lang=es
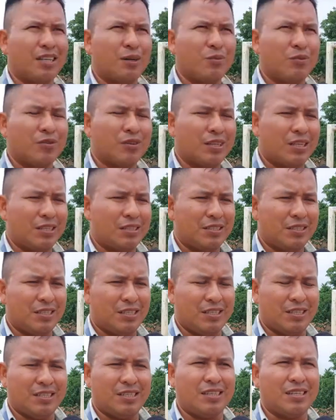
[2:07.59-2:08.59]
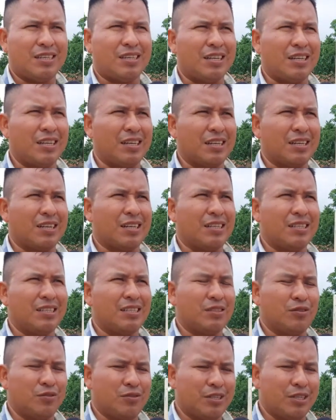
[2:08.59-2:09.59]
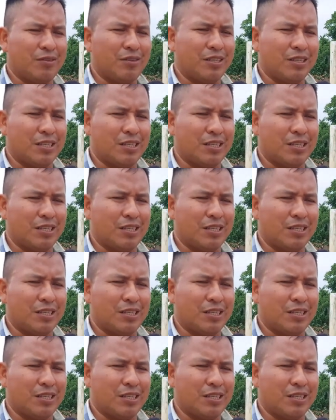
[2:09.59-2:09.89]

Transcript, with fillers: Damos gracias al alcalde, al honorable